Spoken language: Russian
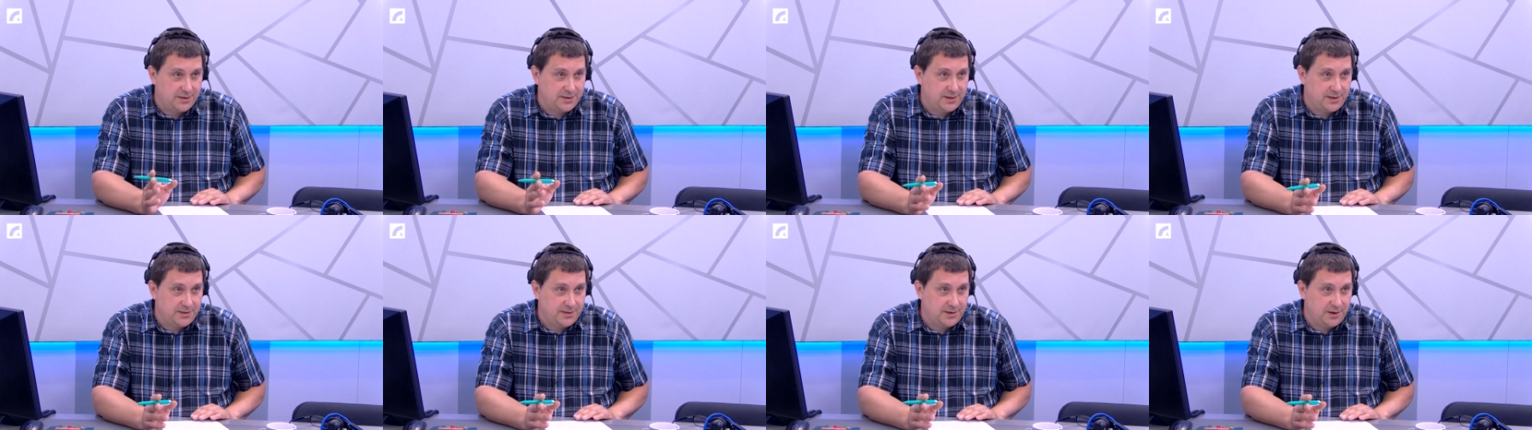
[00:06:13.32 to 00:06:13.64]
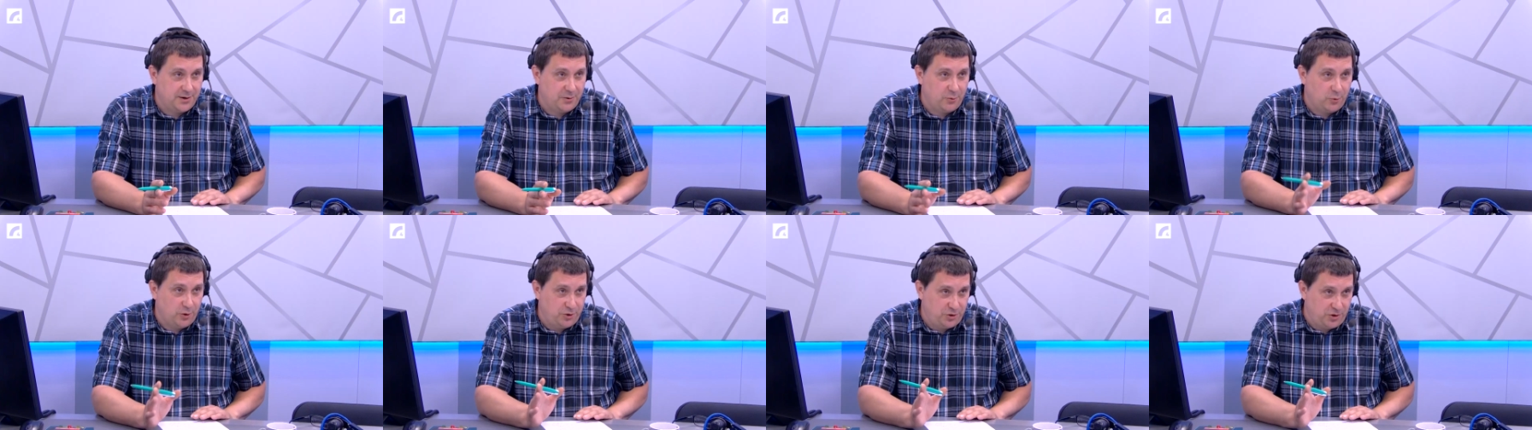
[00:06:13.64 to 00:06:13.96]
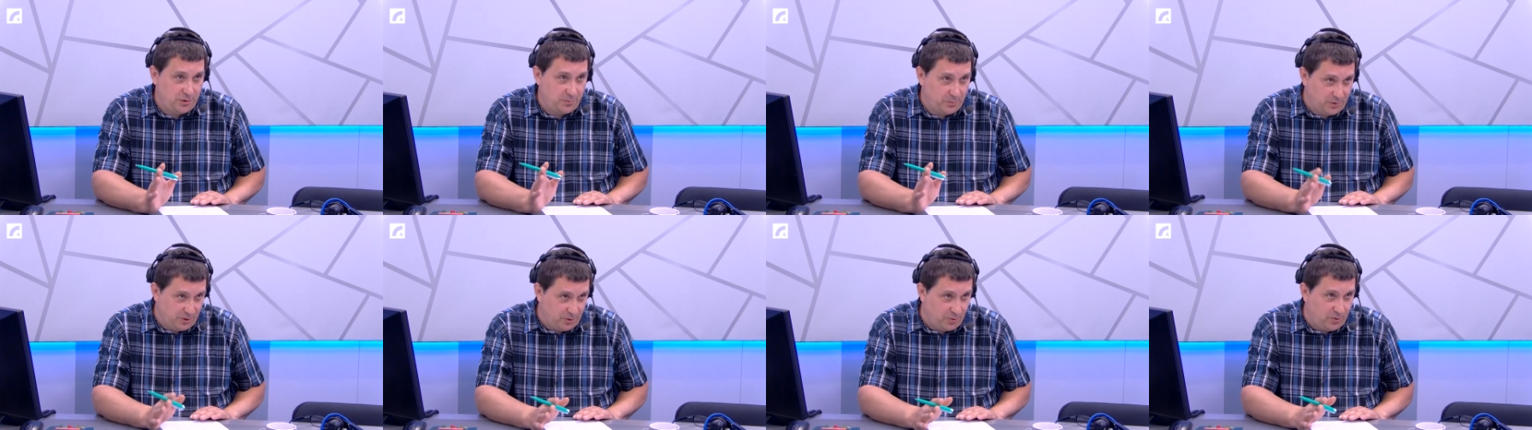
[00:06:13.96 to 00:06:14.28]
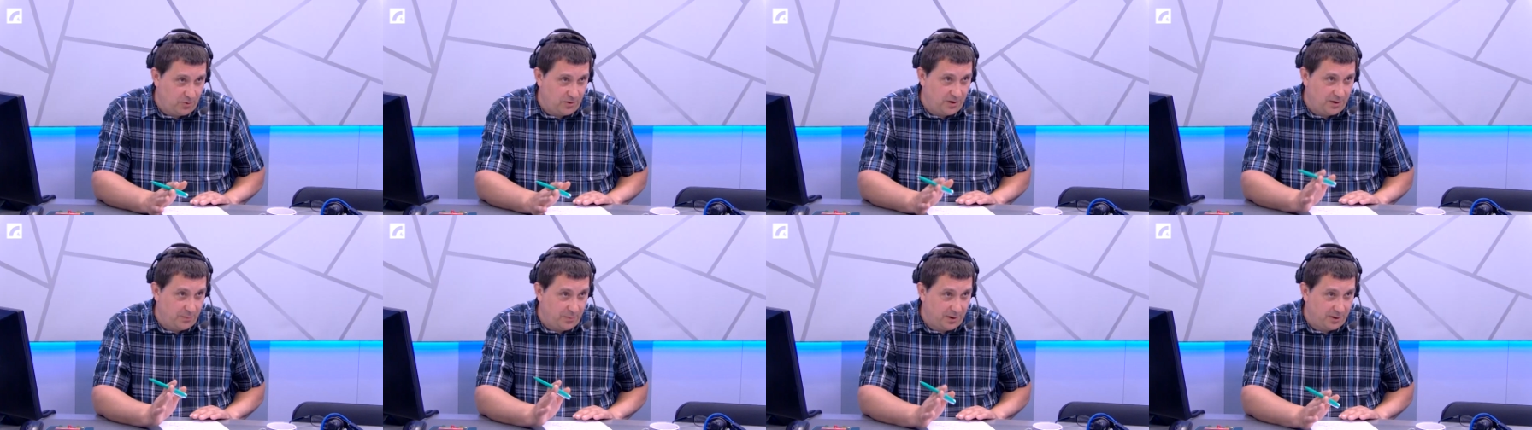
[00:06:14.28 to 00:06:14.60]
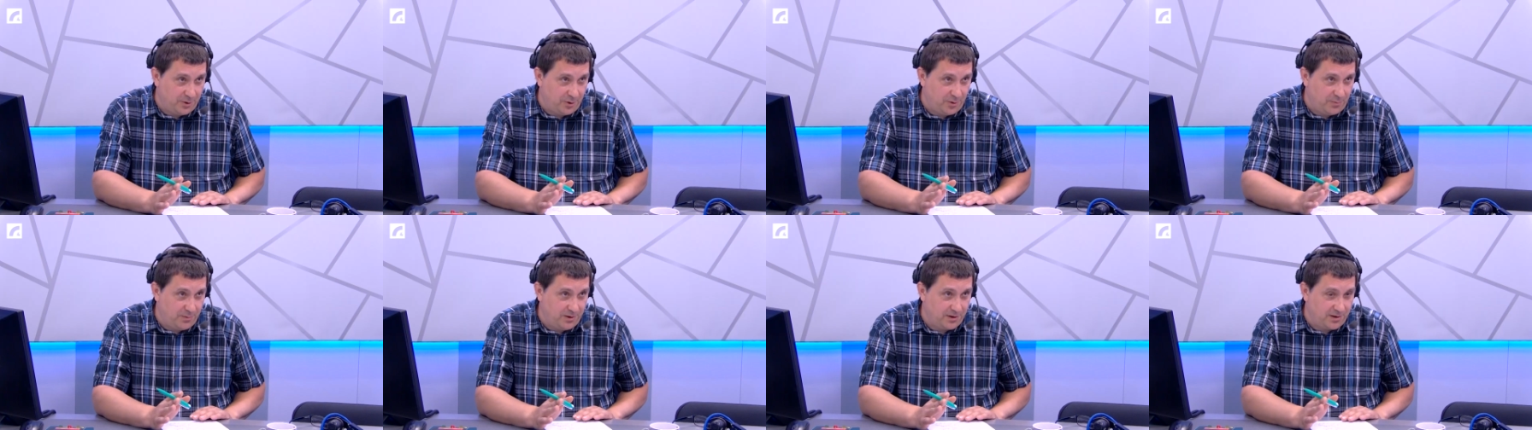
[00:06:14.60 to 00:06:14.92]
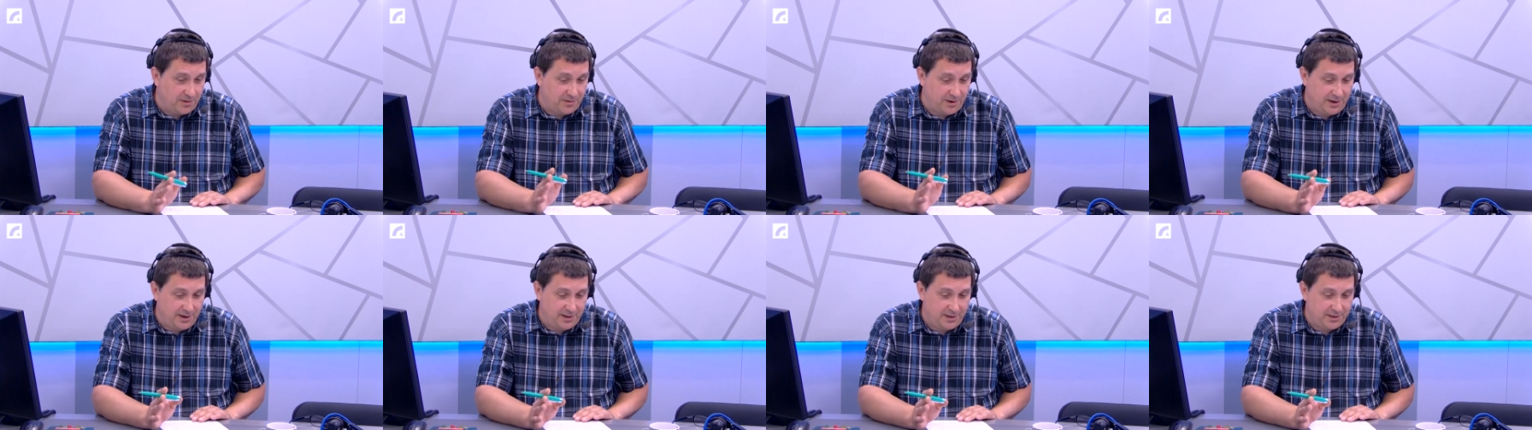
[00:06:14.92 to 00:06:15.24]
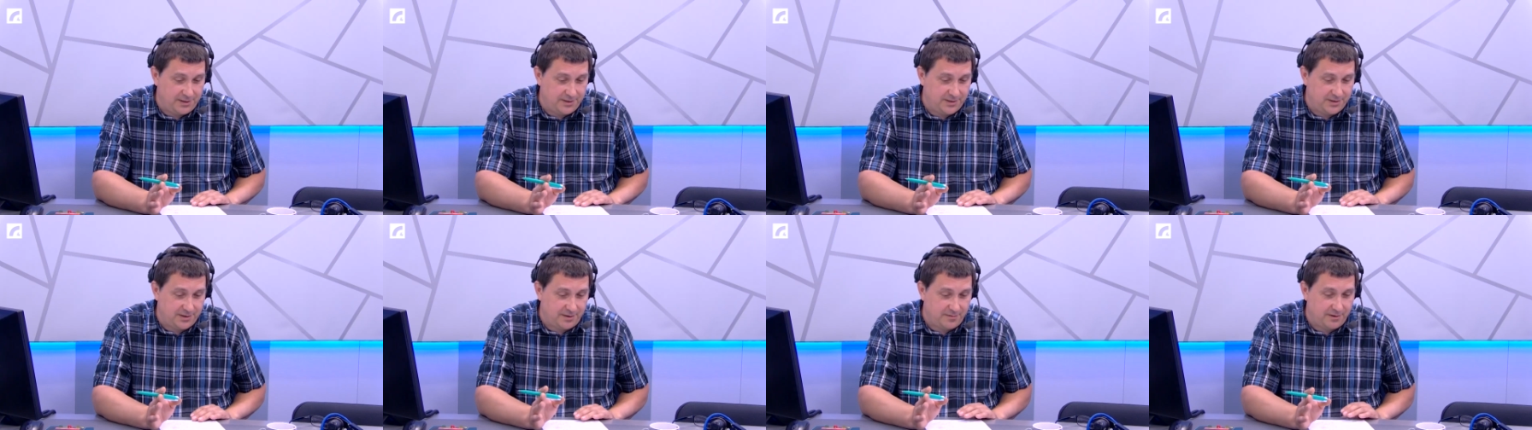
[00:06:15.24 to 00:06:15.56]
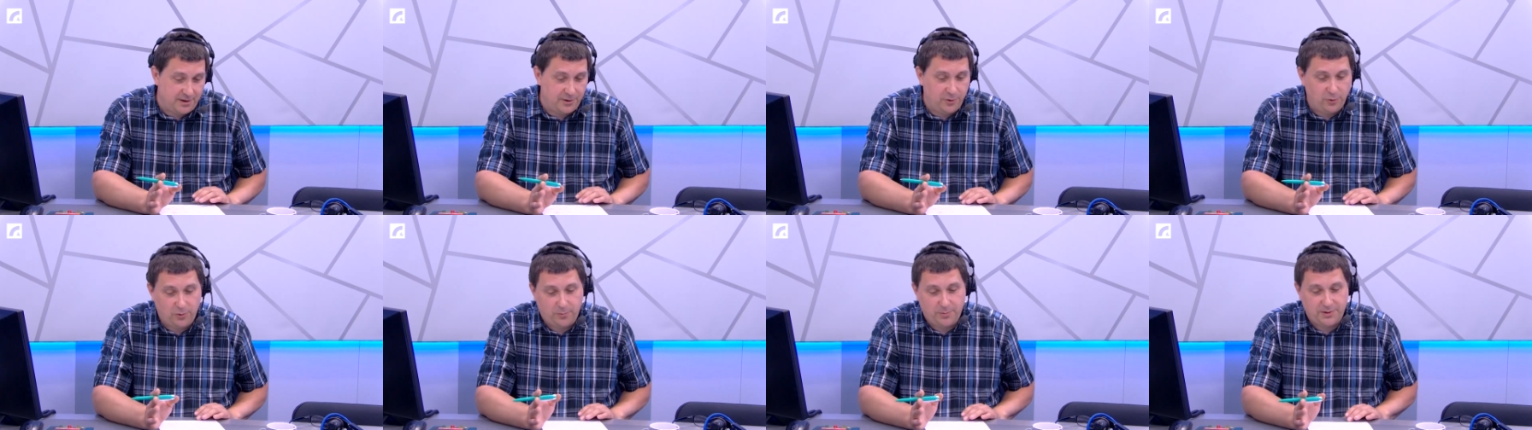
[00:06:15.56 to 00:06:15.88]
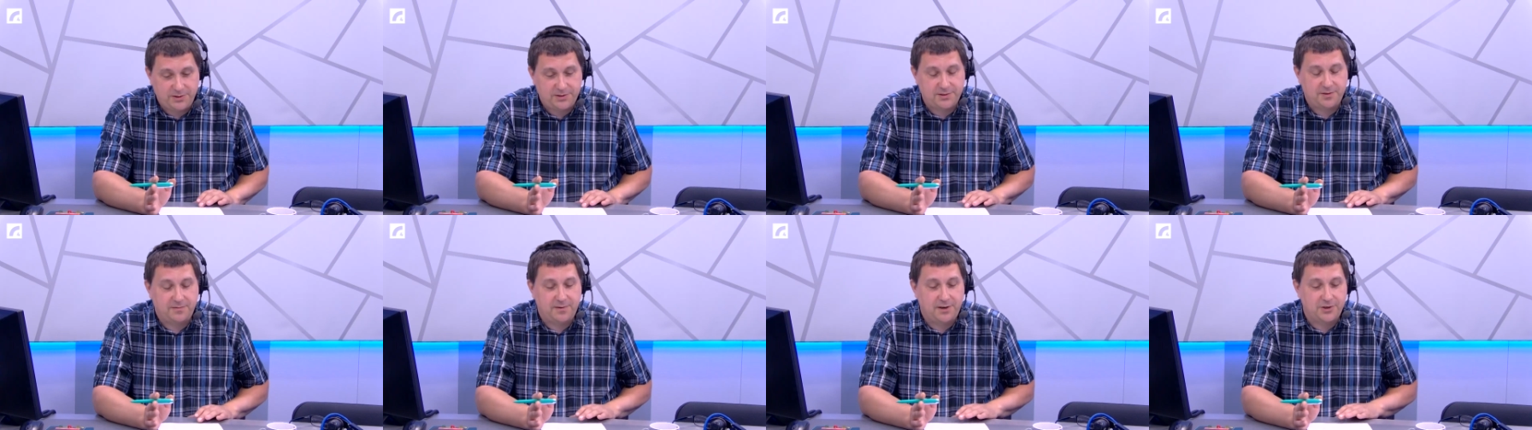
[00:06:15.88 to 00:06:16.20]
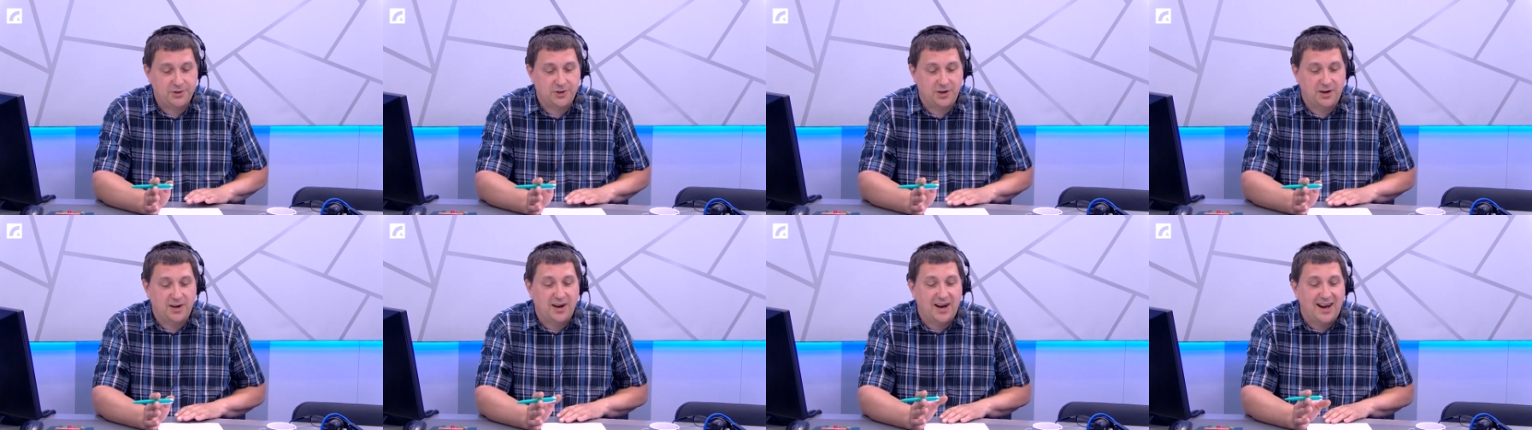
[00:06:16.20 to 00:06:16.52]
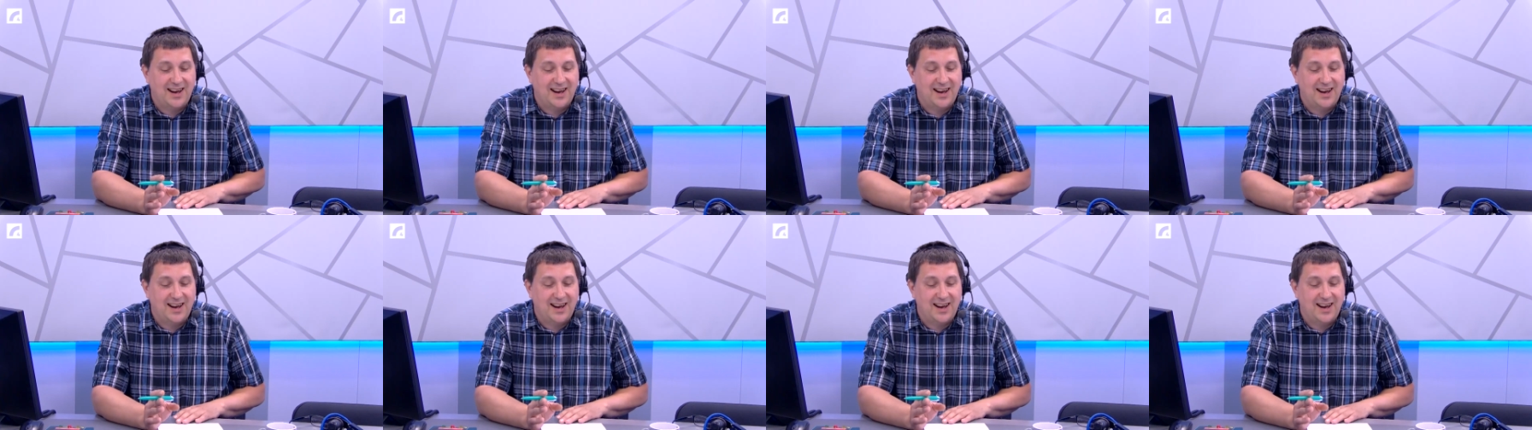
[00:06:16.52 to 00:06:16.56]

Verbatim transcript: кстати, очень много и подробно говорилось в одном из ваших